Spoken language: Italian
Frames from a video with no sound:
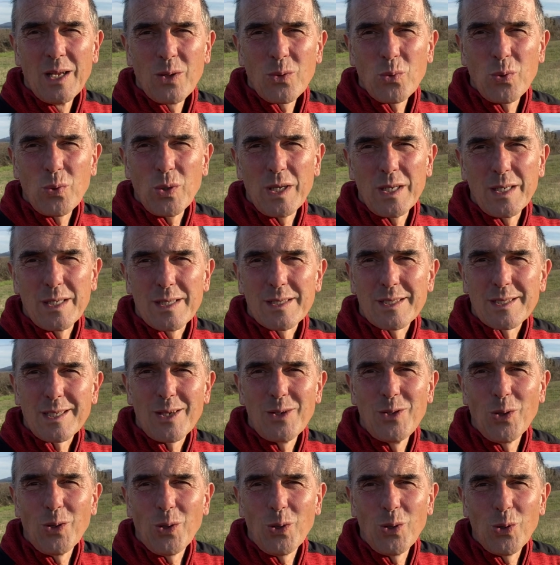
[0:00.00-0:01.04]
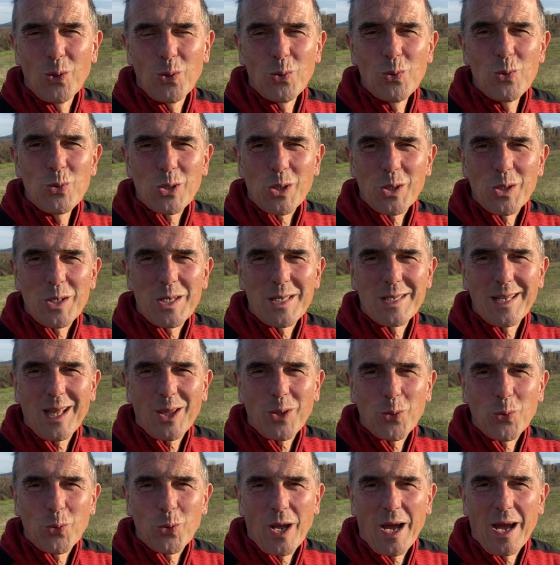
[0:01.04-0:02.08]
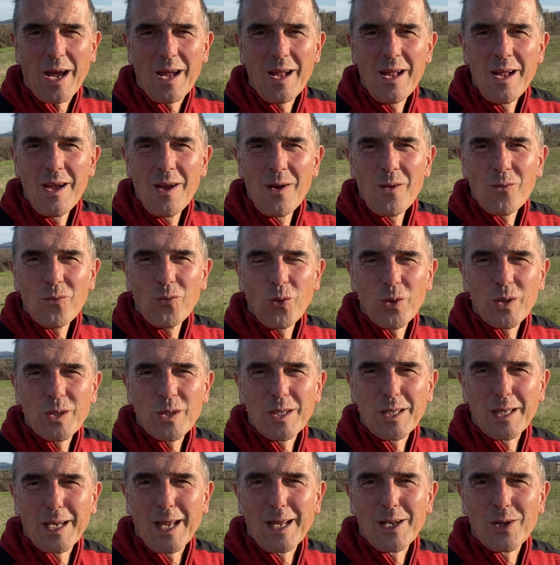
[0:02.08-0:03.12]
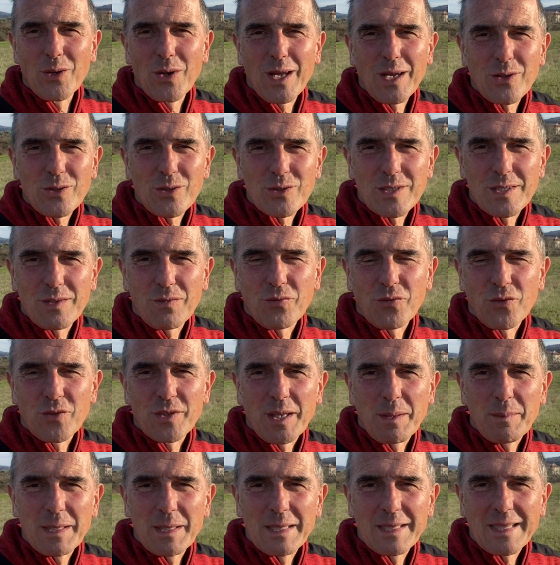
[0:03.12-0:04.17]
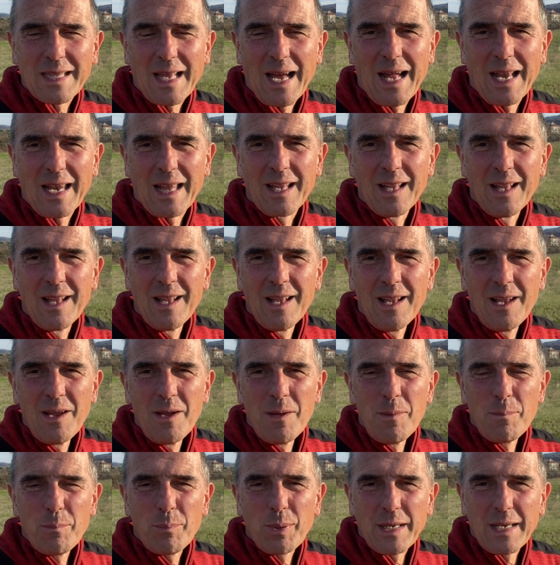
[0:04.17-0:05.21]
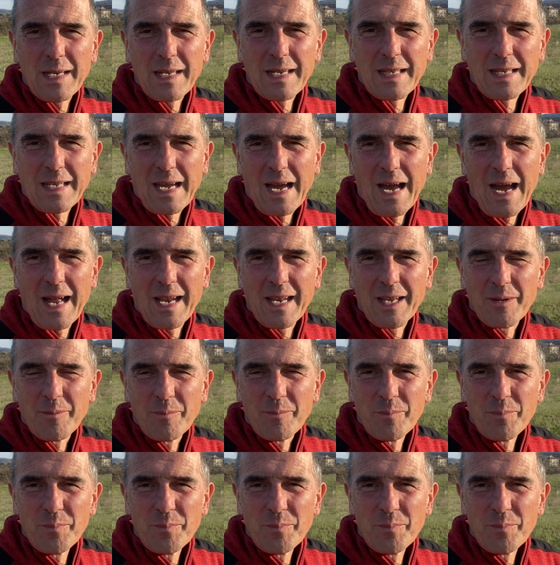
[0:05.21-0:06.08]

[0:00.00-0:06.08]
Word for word: Quindi se non lo usano in natura vuol dire che non è così fondamentale per il cane.